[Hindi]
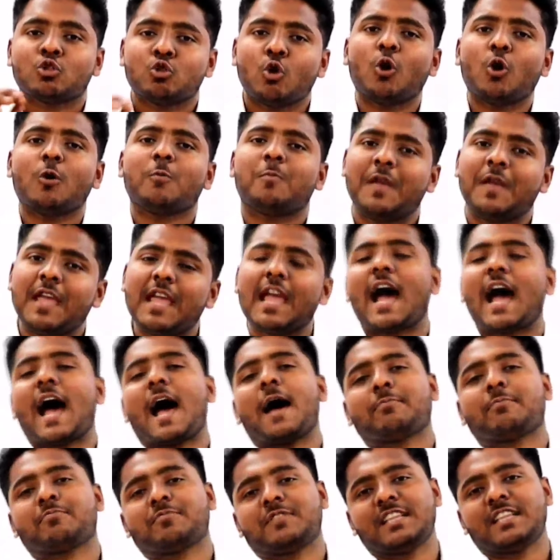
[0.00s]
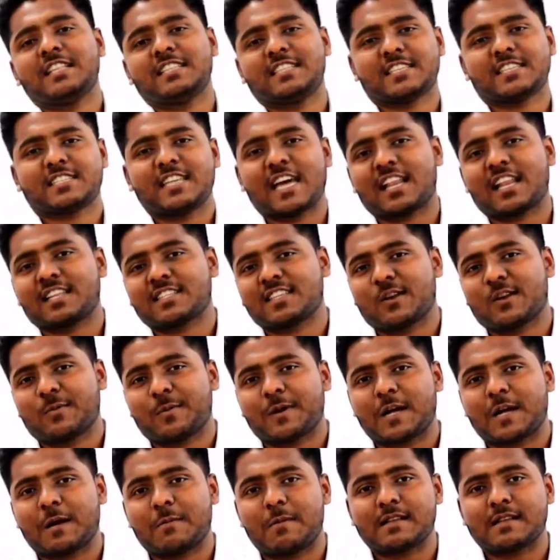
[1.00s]
तो भी आप तीन से चार हजार
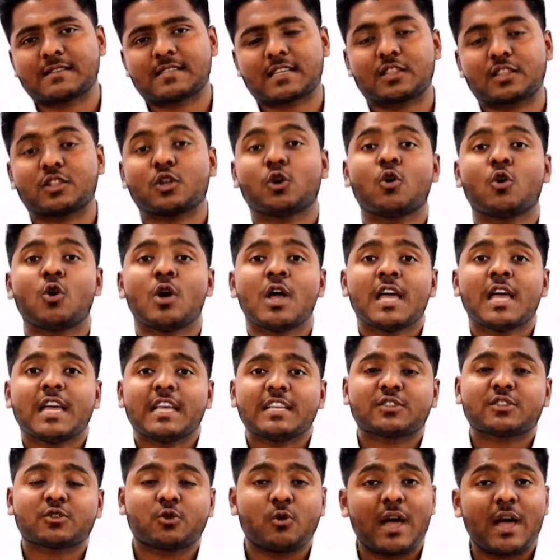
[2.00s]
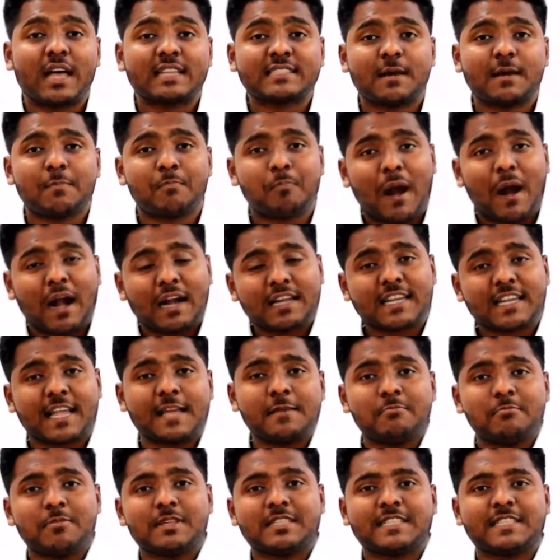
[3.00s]
रुपए कमा सकते हो इसको एज अ पार्ट
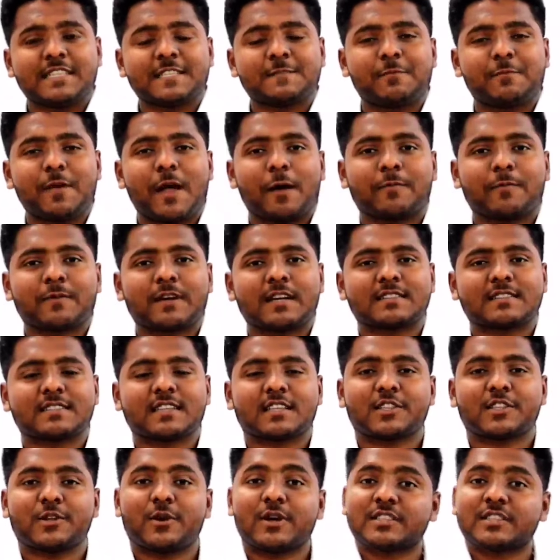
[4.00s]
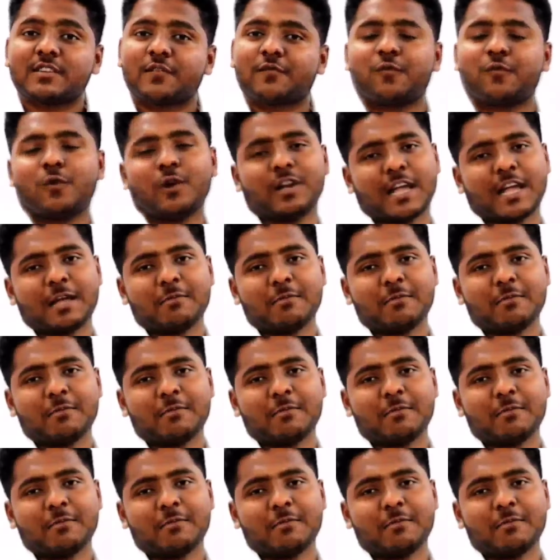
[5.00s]
टाइम बिजनेस भी आप कर सकते हो एज अ फुल